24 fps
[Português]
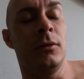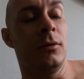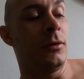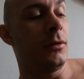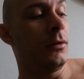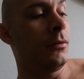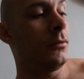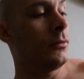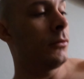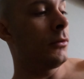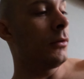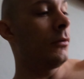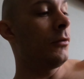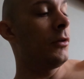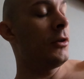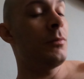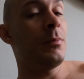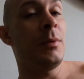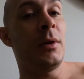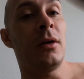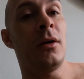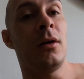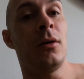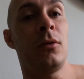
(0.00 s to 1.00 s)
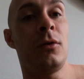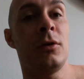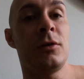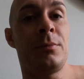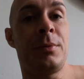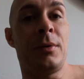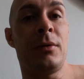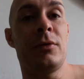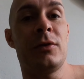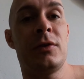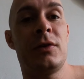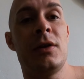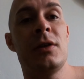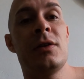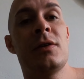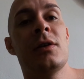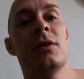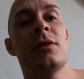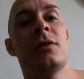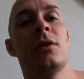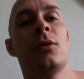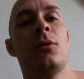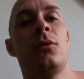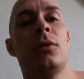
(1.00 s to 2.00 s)
não. Então, eu vou explicar uma coisa para vocês
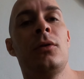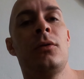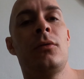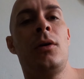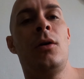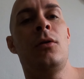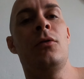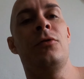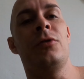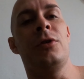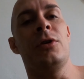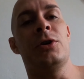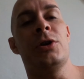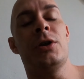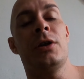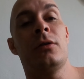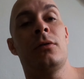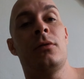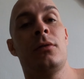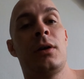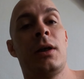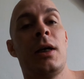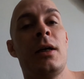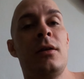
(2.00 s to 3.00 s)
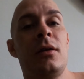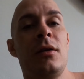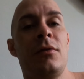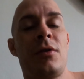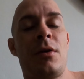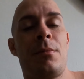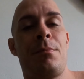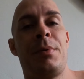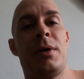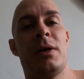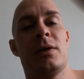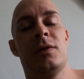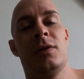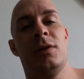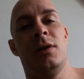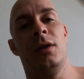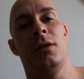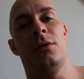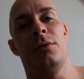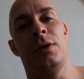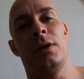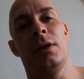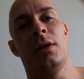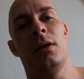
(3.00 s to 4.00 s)
antes de continuar o vídeo. Gente, quem tiver
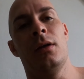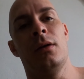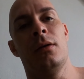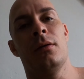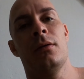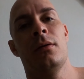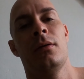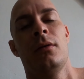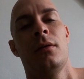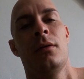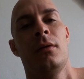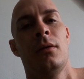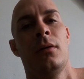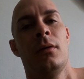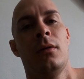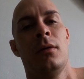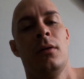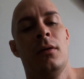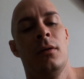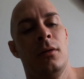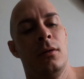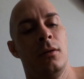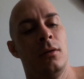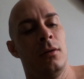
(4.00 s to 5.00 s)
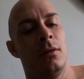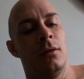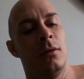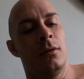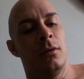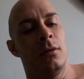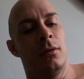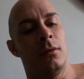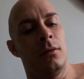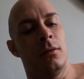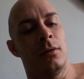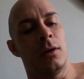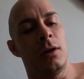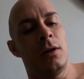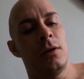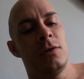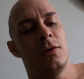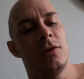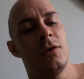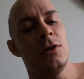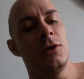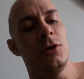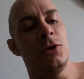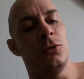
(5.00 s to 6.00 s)
parceiro aí, quem
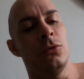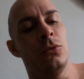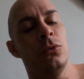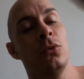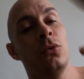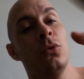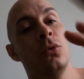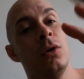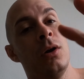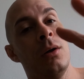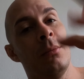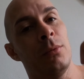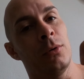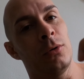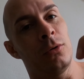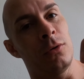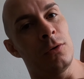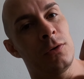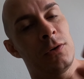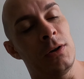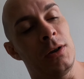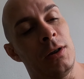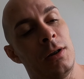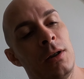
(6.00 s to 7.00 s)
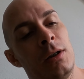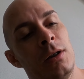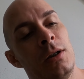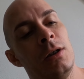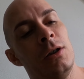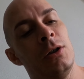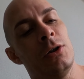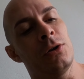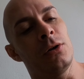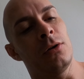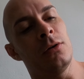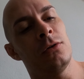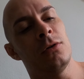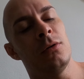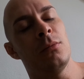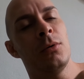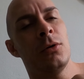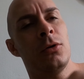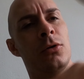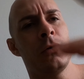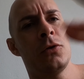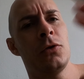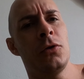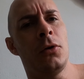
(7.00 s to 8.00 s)
se julga motociclista, eu sou
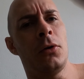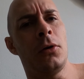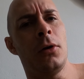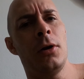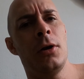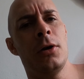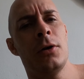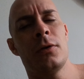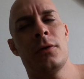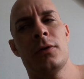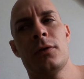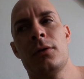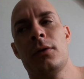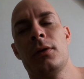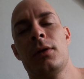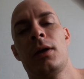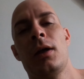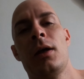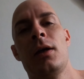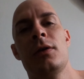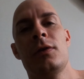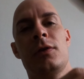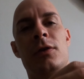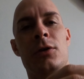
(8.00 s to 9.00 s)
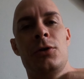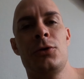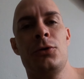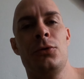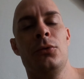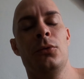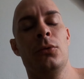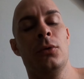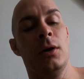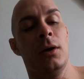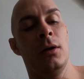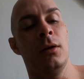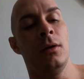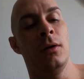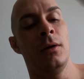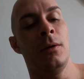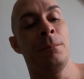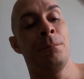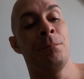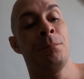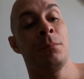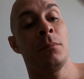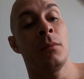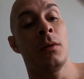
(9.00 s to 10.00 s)
motociclista, não sei, quem se julga,
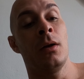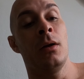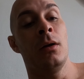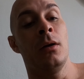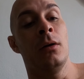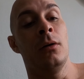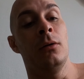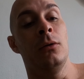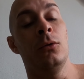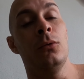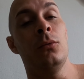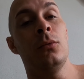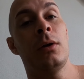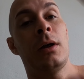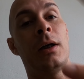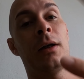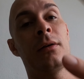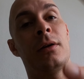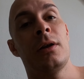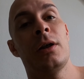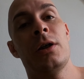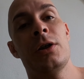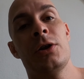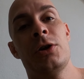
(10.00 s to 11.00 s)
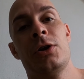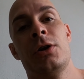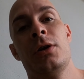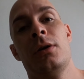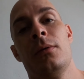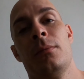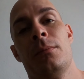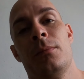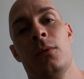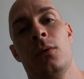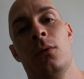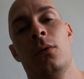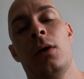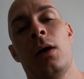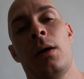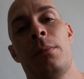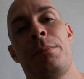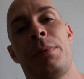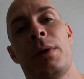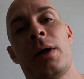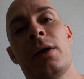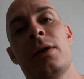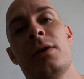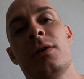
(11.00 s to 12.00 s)
nunca deixe o
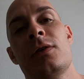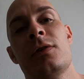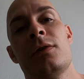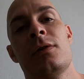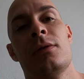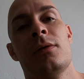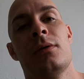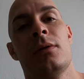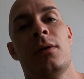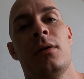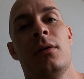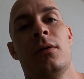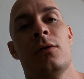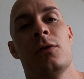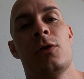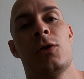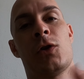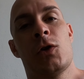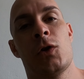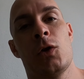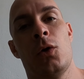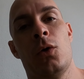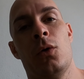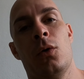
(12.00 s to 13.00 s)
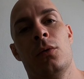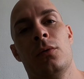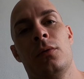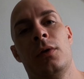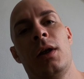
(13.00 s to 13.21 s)
rapaz só,